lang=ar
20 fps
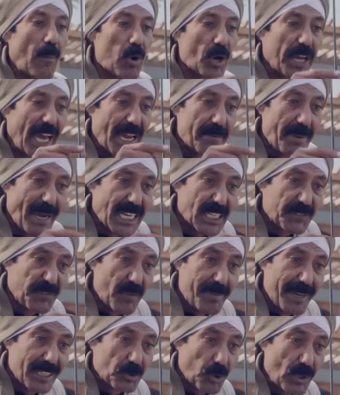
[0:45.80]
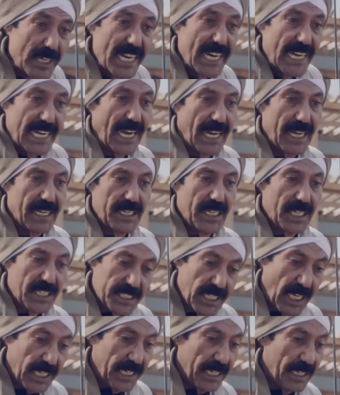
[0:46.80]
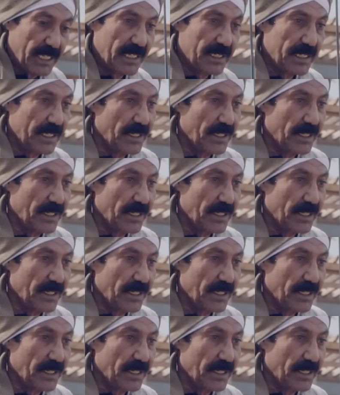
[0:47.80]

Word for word: وابوك هيبيت في بيته الليله يلا